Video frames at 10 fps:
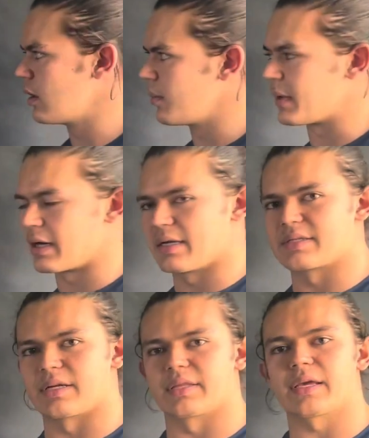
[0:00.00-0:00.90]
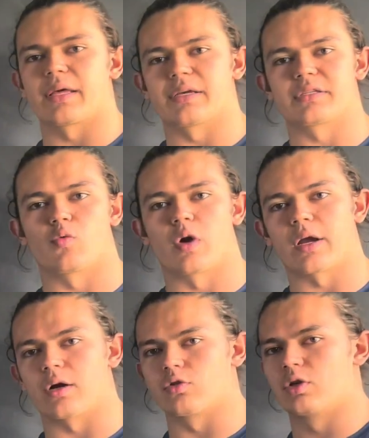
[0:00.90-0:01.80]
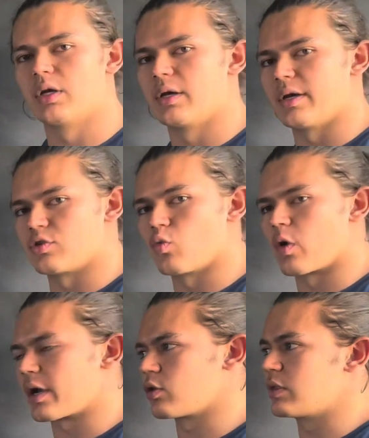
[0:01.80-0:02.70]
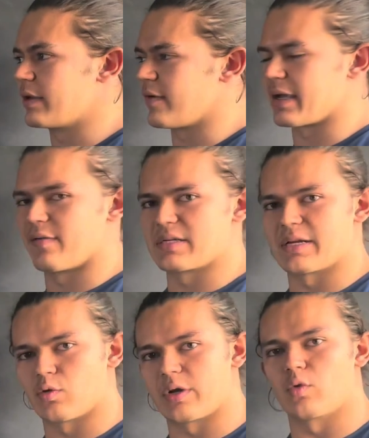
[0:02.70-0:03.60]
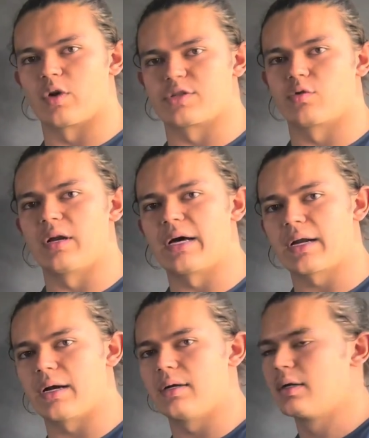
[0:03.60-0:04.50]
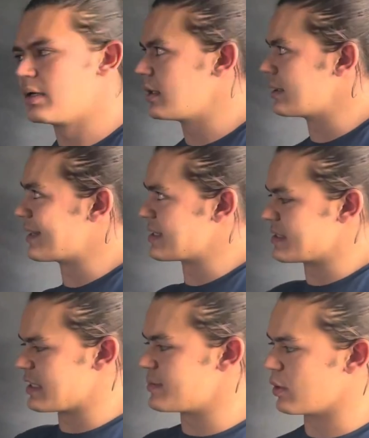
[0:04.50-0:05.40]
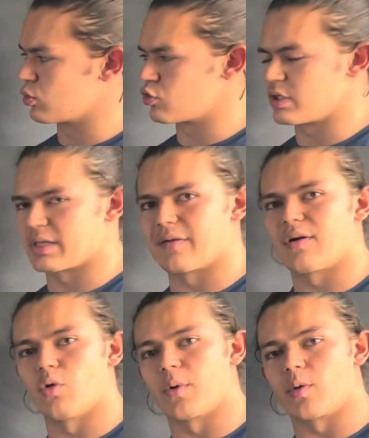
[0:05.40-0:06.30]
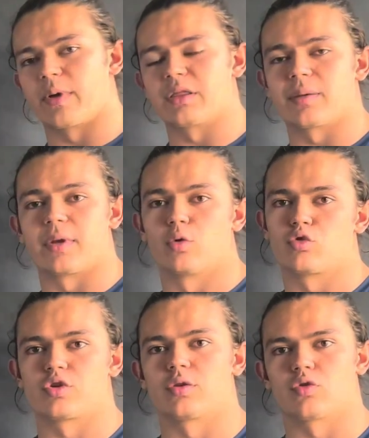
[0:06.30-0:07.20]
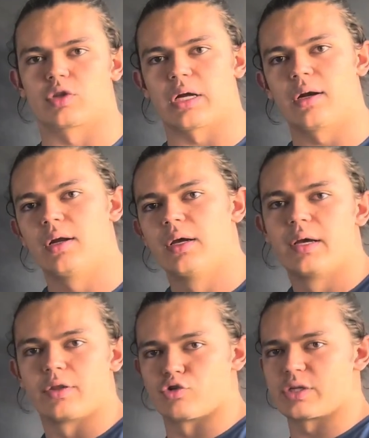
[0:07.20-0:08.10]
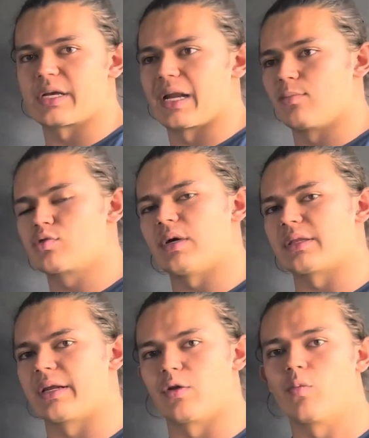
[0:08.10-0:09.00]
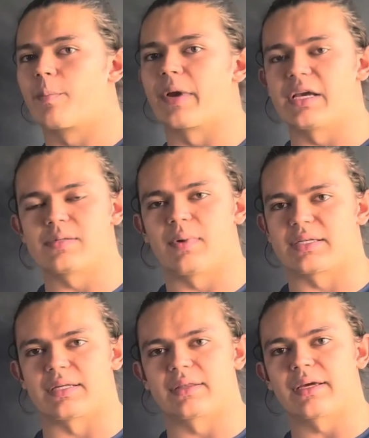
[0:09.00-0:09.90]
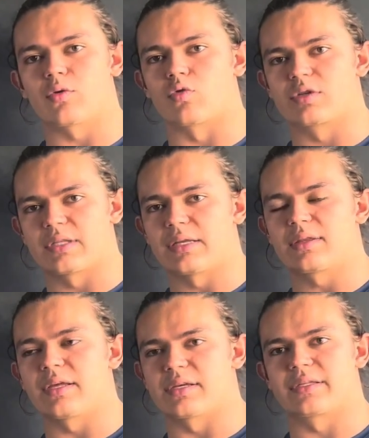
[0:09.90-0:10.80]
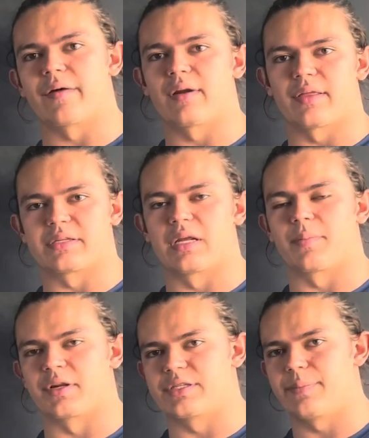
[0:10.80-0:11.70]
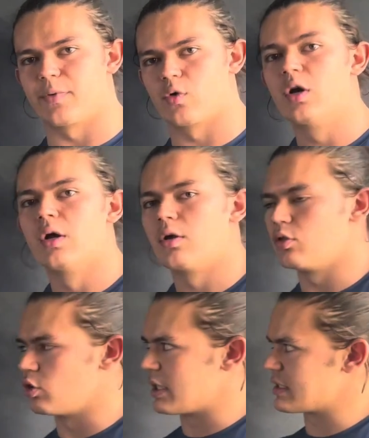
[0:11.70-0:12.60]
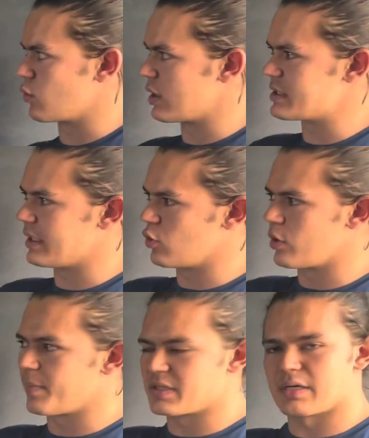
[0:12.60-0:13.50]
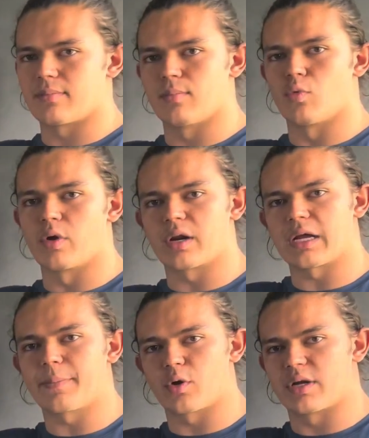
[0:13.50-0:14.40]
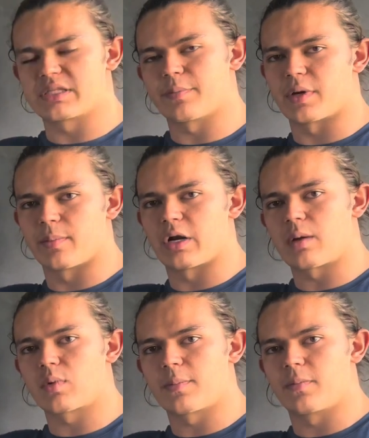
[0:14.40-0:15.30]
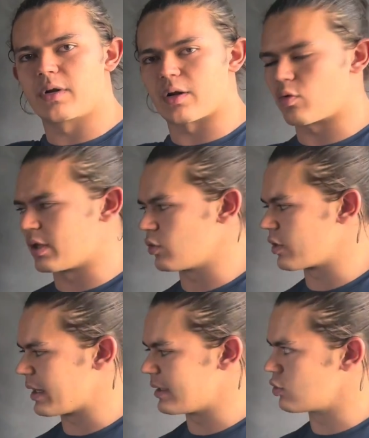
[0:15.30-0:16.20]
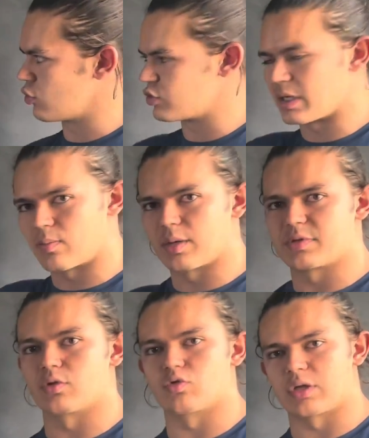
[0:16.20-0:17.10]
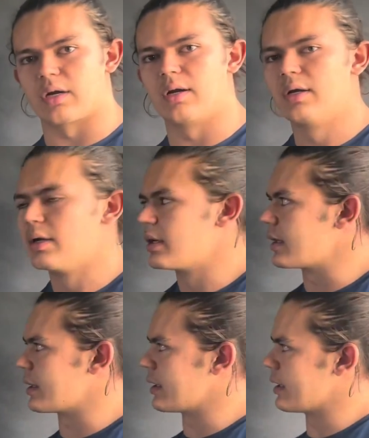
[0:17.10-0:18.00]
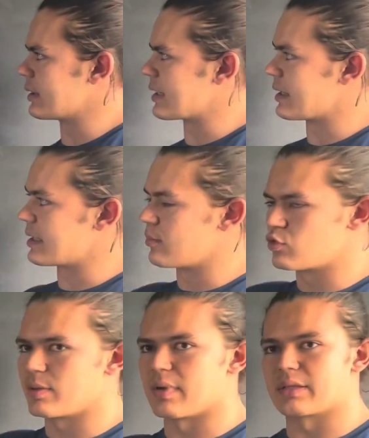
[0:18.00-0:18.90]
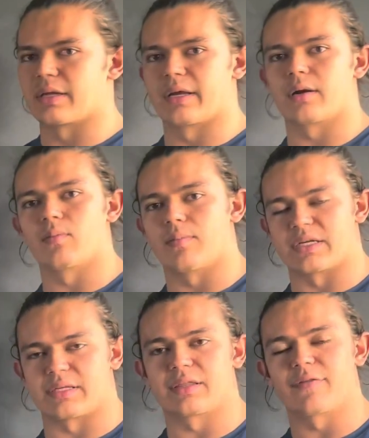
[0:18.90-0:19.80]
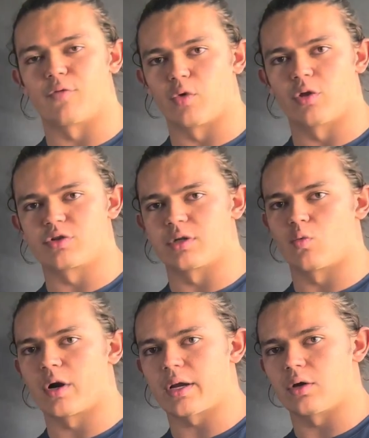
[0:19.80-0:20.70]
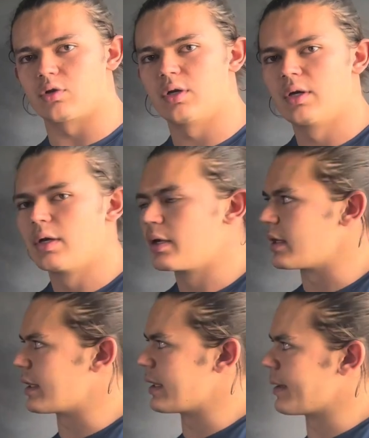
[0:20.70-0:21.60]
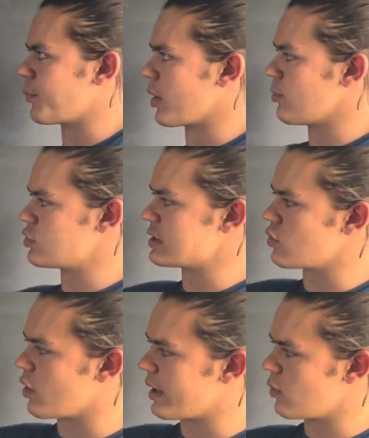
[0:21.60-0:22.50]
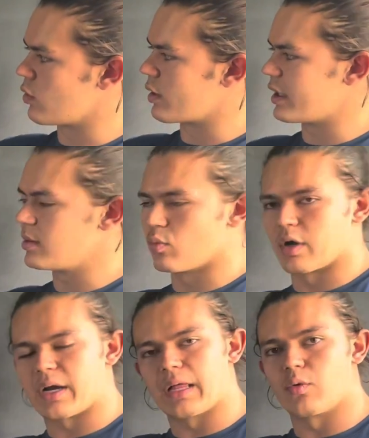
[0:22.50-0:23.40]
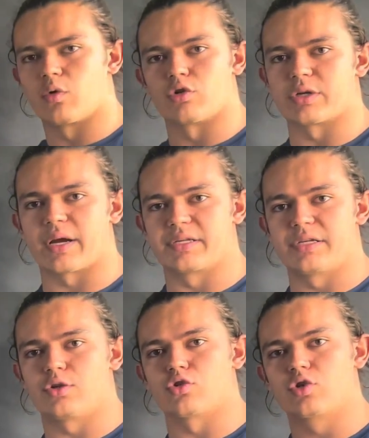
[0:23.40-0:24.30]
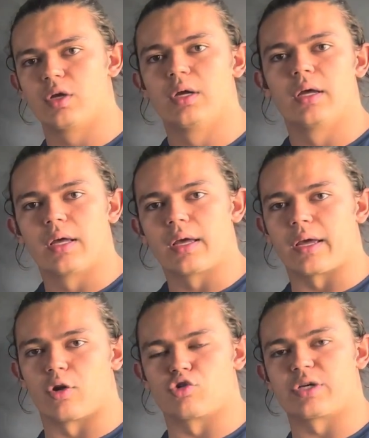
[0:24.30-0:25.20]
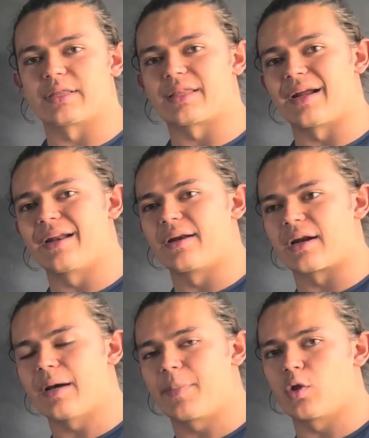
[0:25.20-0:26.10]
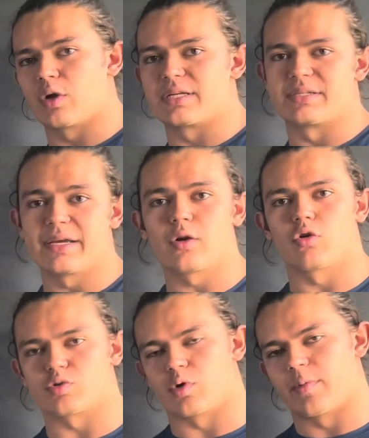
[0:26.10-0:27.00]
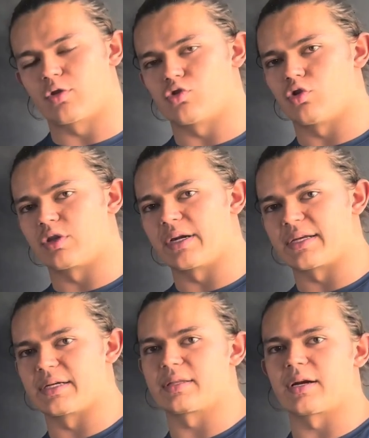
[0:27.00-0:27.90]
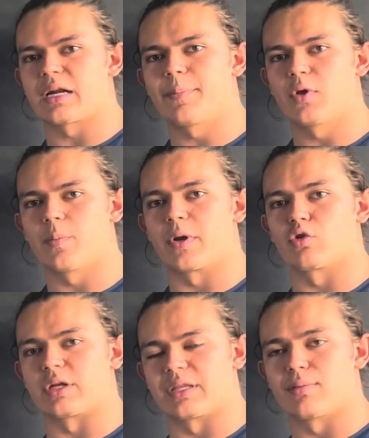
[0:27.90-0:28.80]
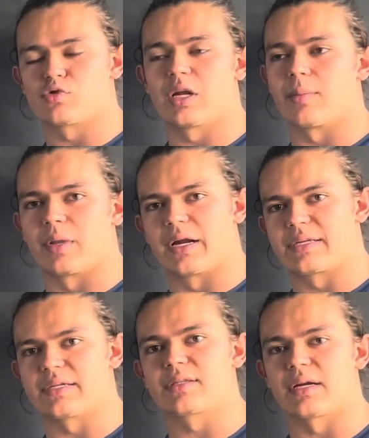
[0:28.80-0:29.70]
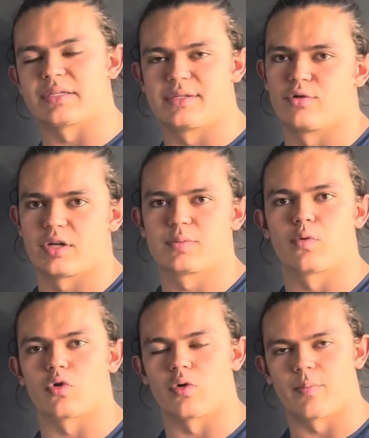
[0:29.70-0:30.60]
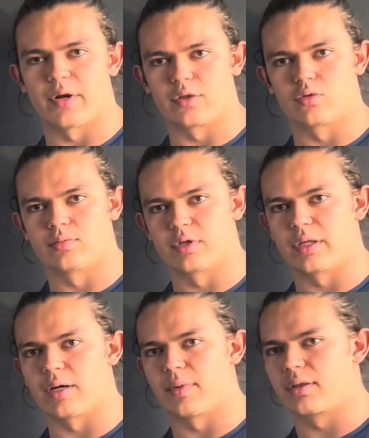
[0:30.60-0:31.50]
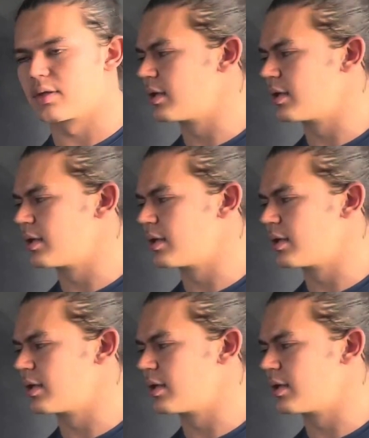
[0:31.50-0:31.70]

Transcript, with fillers: Para la estrategia de este workout, es un workout que va a ser de una duración larga, 16 minutos de trabajo pero 20 minutos en total. Entonces queremos mantener un pace bastante constante y estable desde el principio asegúrense de no empezar muy rápido en este primer AMRAP, recordando que hay dos AMRAPs en total. Eh, tratemos de mantener bastante fluido este workout. Eh, podemos escoger un ritmo en cada uno de los ejercicios que no sea tan rápido, el ciclo de los movimientos no tiene que ser tan rápido, pero tratemos de eliminar esas transiciones por completo, idealmente.